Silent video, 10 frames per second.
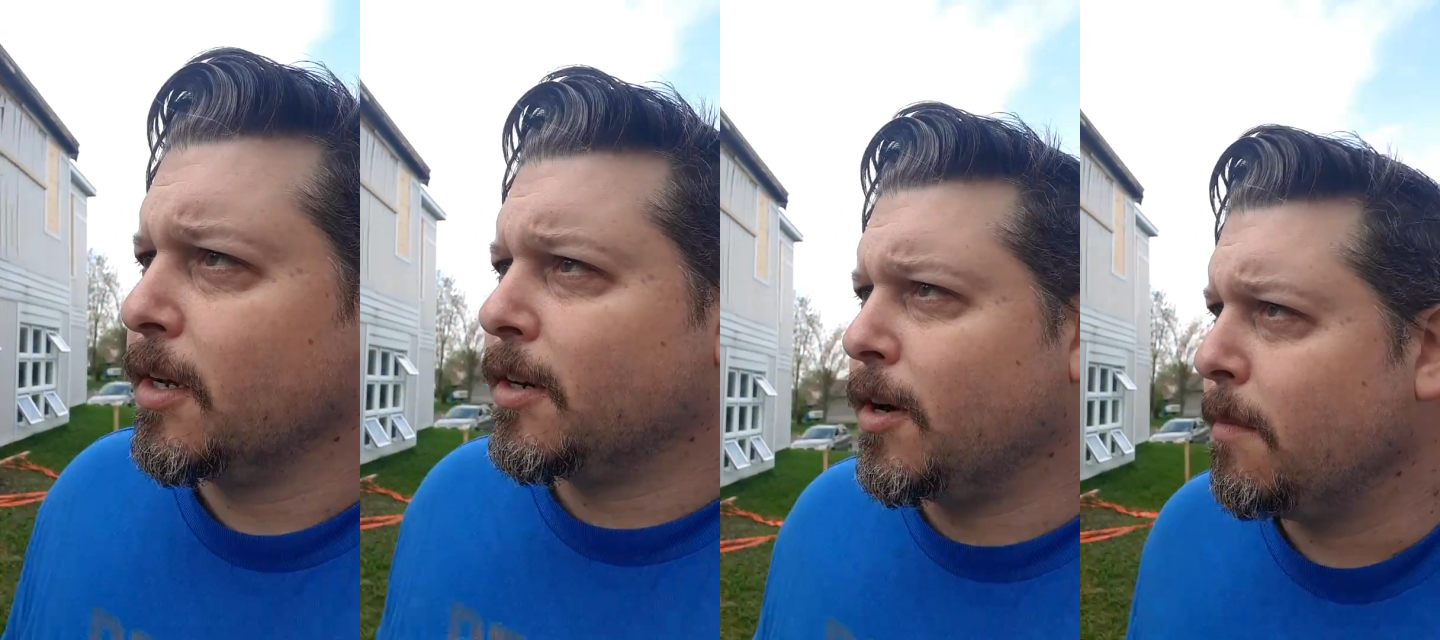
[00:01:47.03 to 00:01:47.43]

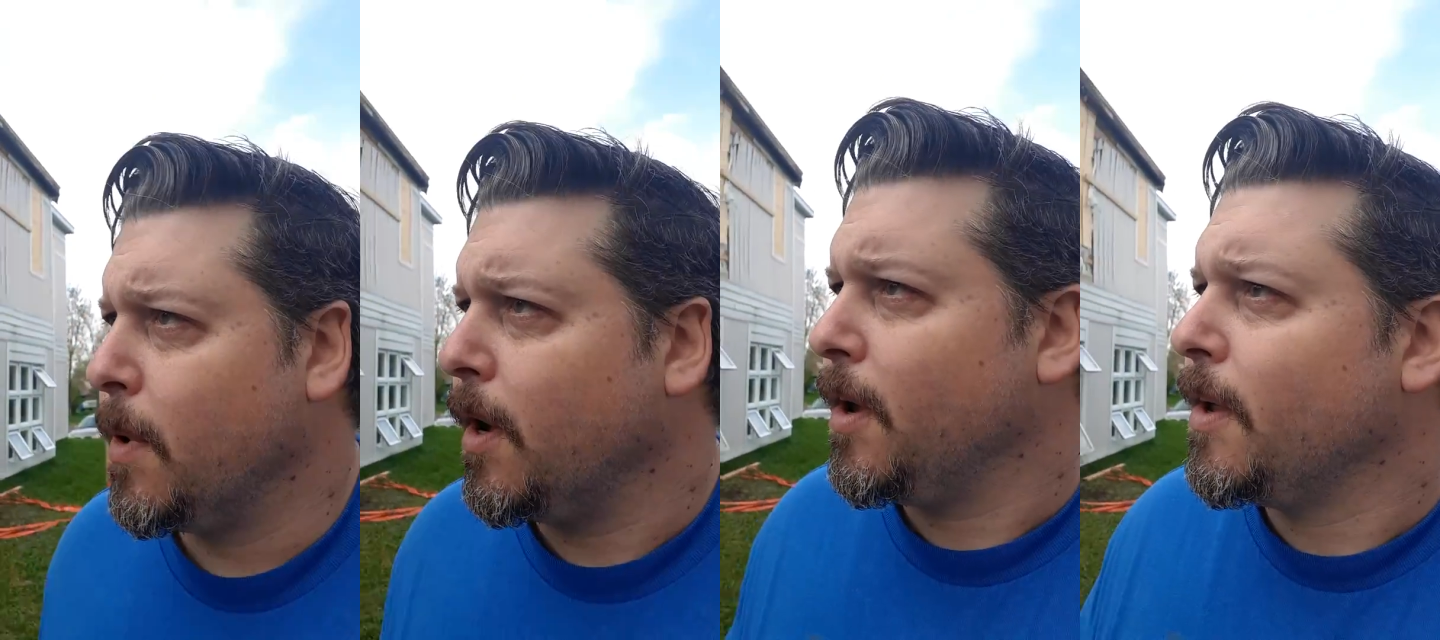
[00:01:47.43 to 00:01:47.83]

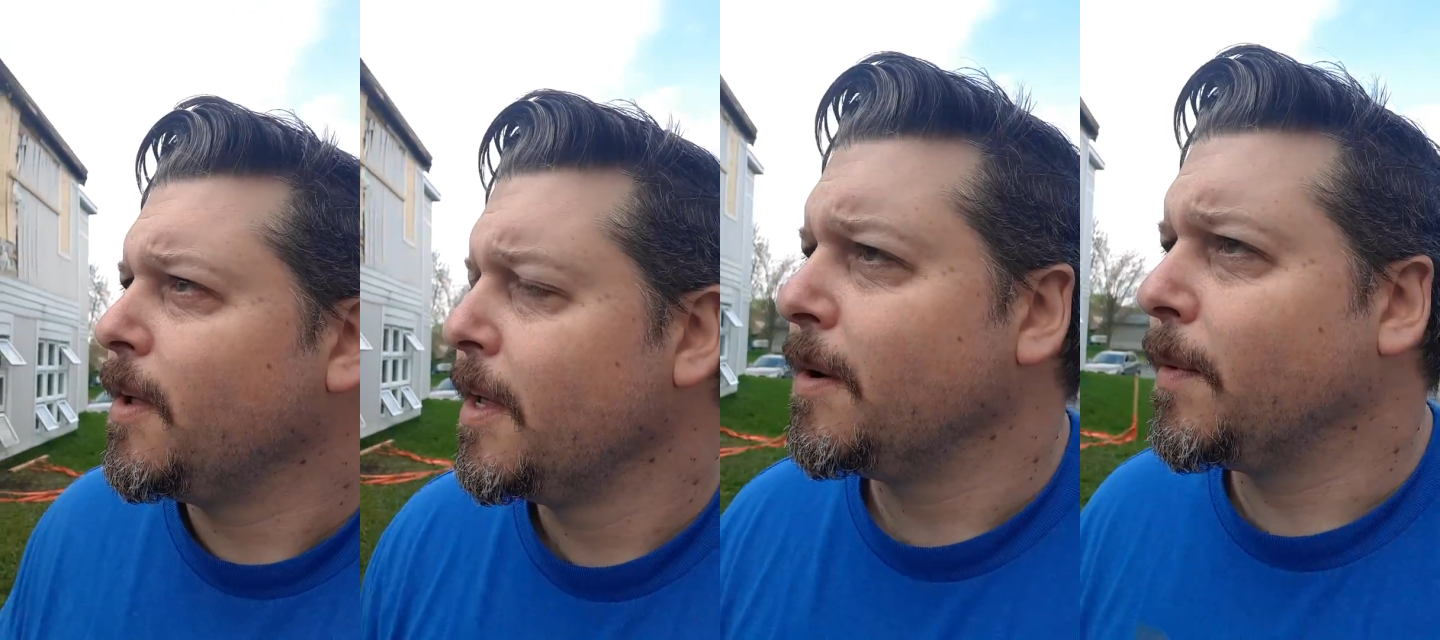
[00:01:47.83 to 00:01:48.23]
comme,
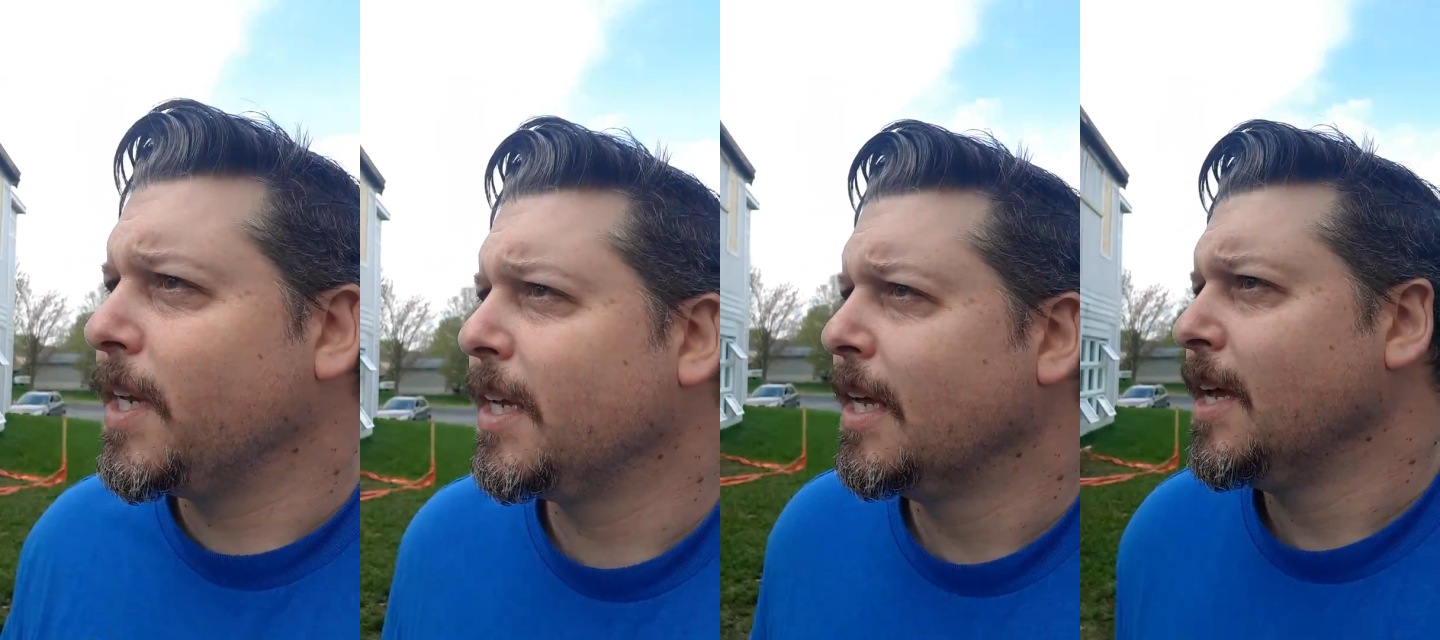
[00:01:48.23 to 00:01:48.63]
oui.
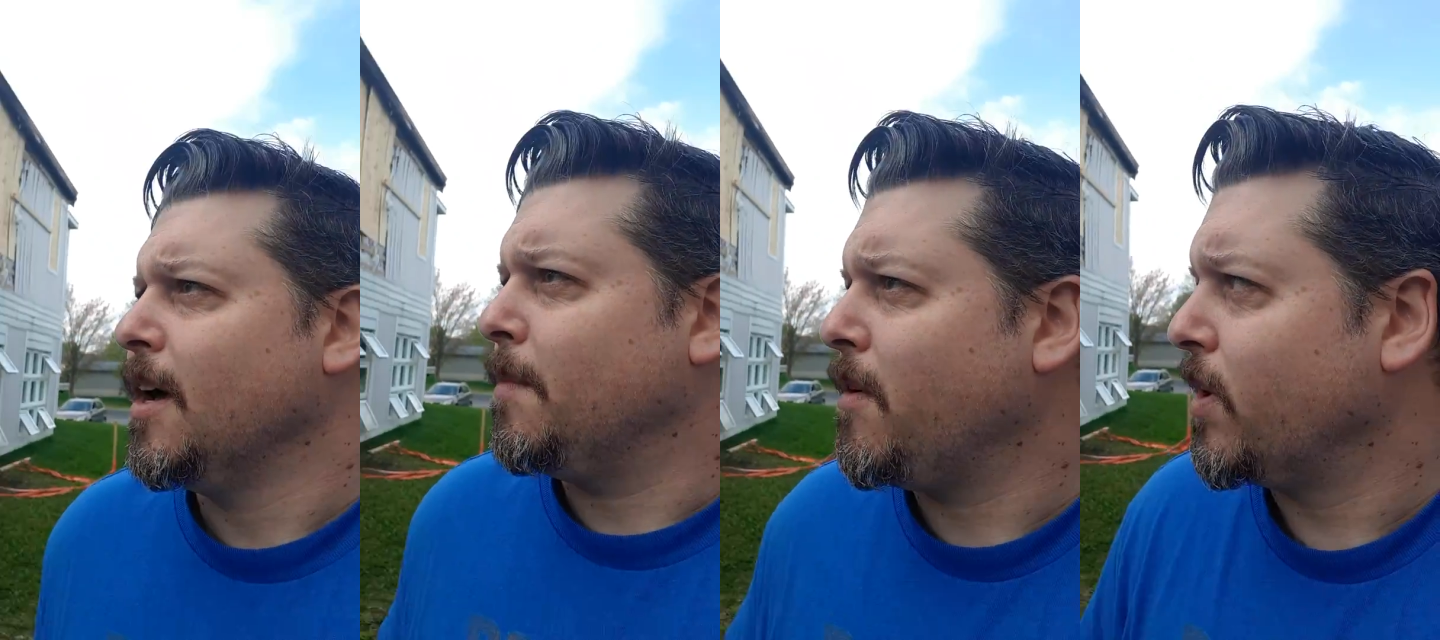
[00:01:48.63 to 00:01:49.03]

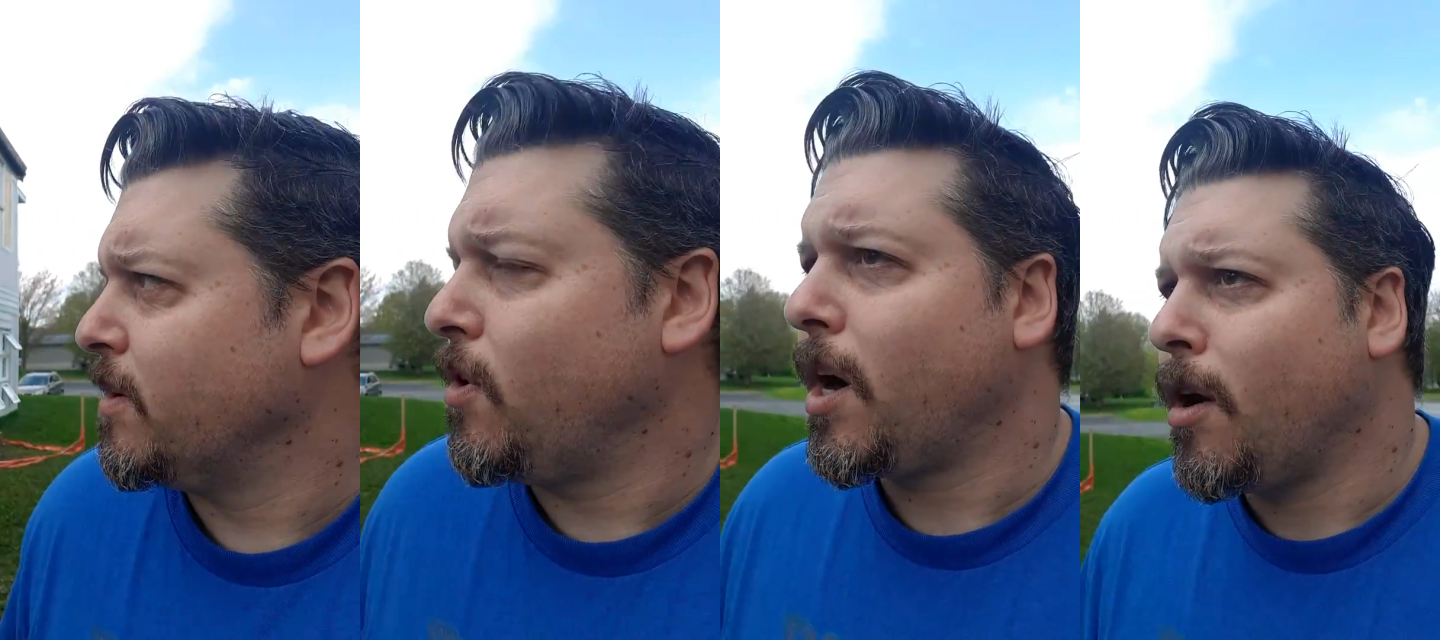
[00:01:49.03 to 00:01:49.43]
Bon, on va les
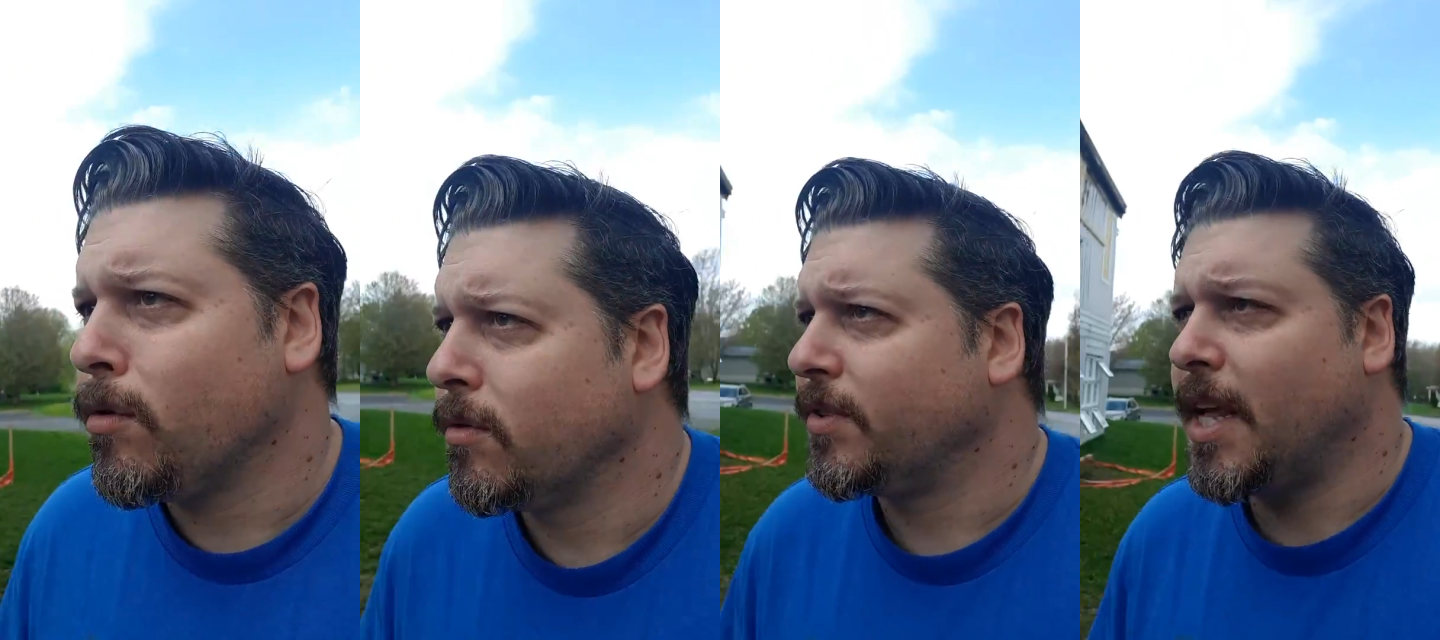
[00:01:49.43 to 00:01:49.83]
voir en haut
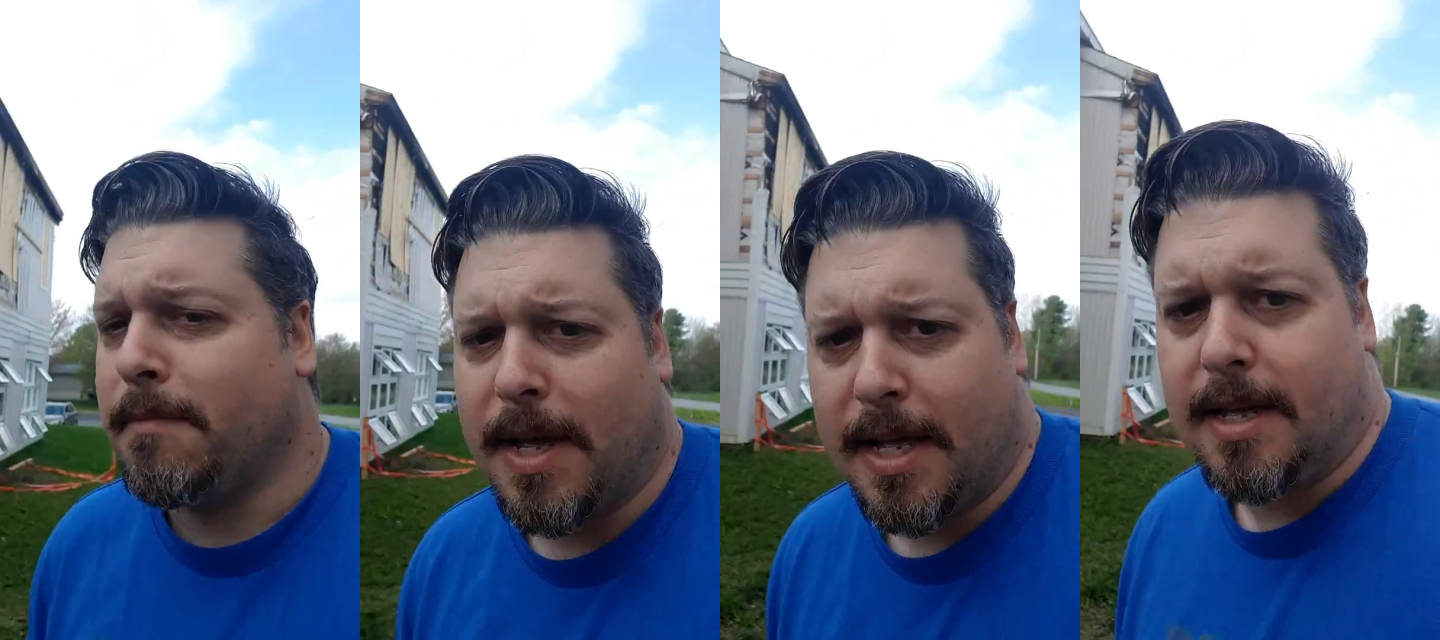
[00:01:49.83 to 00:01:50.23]
finalement.